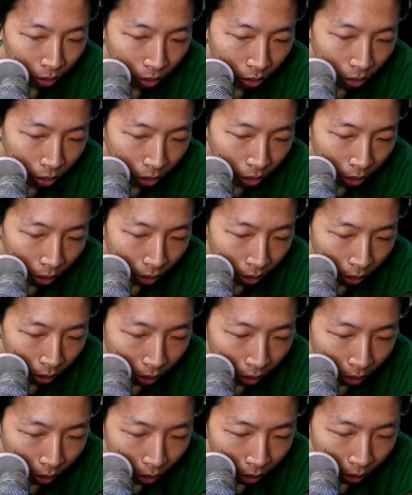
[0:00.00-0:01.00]
Sinyalnya
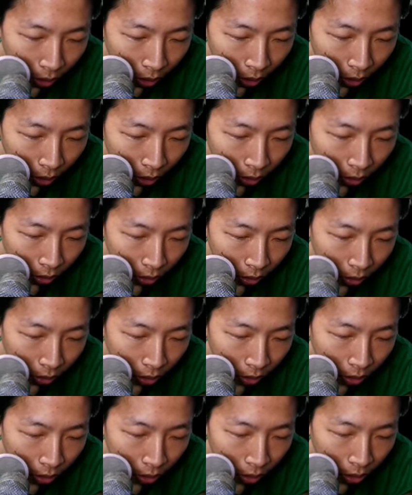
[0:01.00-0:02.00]
ngelek.
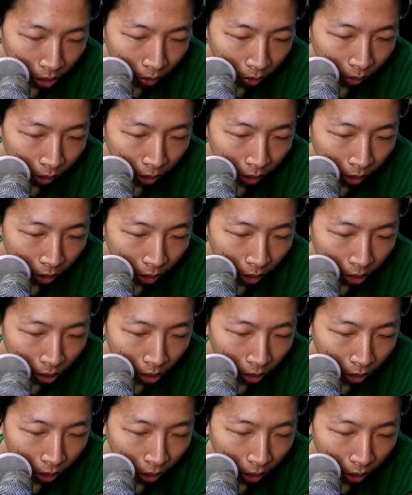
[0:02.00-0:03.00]
Ya, coba kita
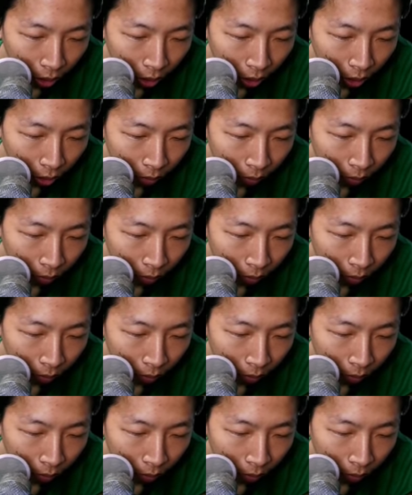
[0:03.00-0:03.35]
disconnectin ya.